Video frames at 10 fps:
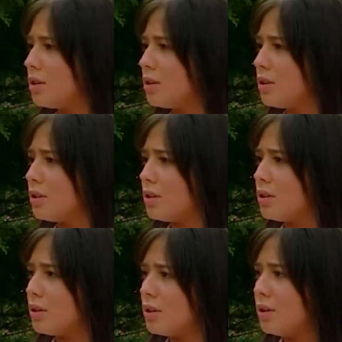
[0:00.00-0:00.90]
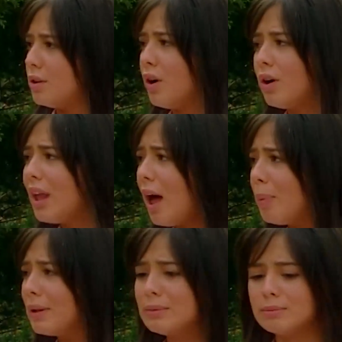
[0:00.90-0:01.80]
merak ediyorum çocuğu. O oh, ne
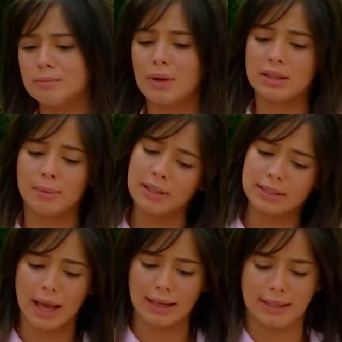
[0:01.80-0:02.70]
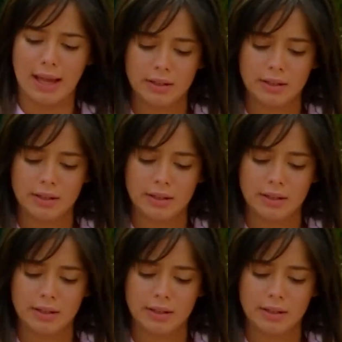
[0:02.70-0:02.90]
yapalım? Battı balık yan